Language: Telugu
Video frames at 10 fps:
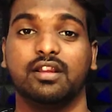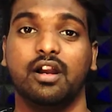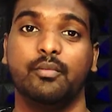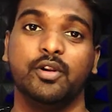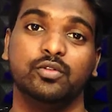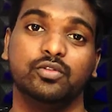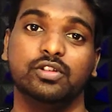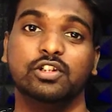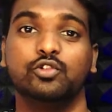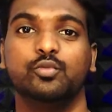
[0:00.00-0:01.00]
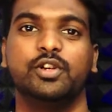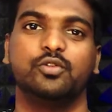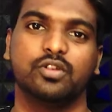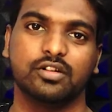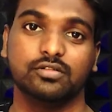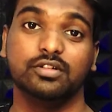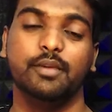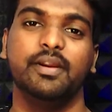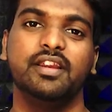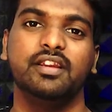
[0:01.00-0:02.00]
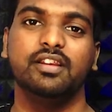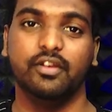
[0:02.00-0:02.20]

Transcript: కింద కామెంట్ తిడుతూ పెట్టుంటారు ఏమని